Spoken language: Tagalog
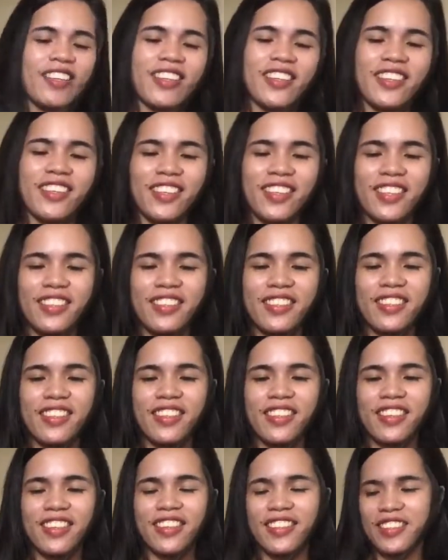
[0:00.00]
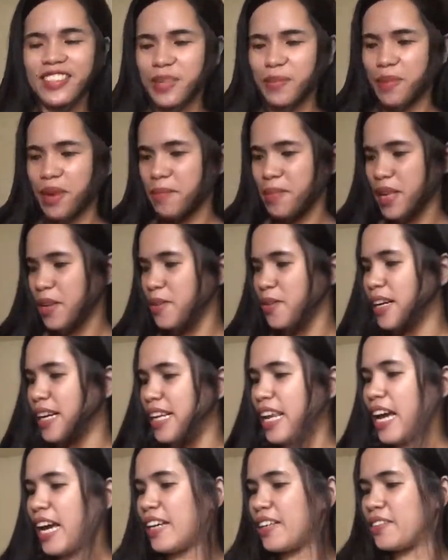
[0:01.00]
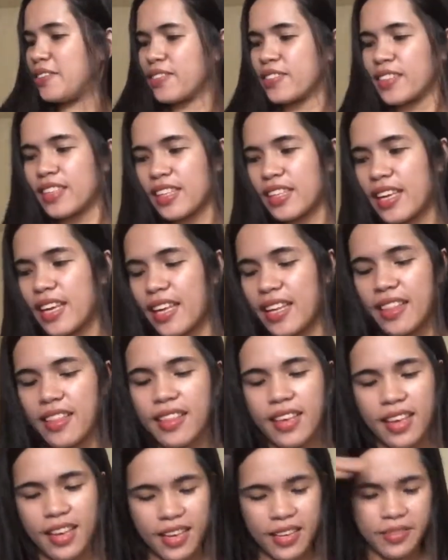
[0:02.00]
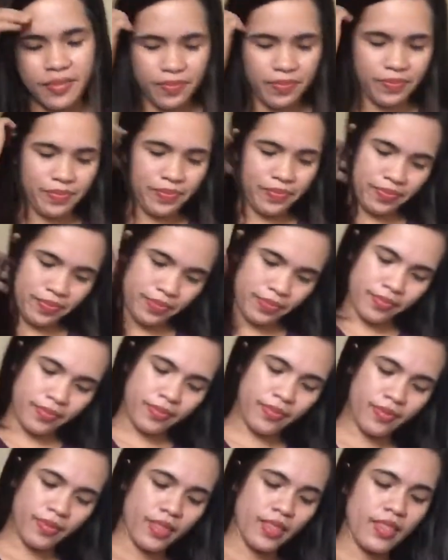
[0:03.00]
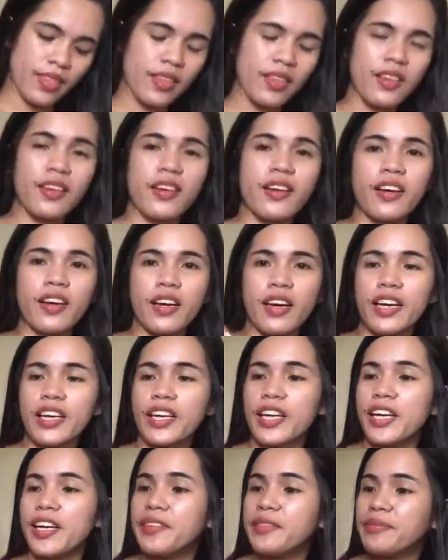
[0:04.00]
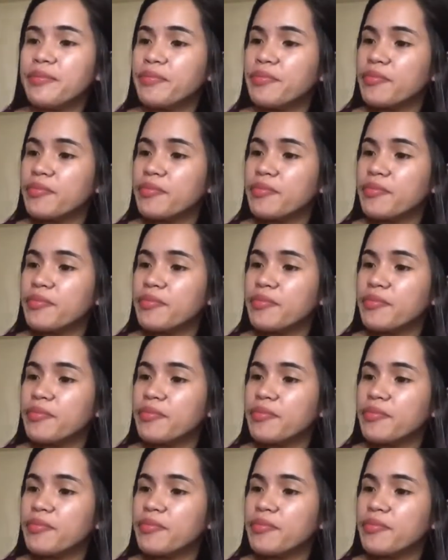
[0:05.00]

Ayan. Ang ganda. Si Baby Koala. And then, Ayan.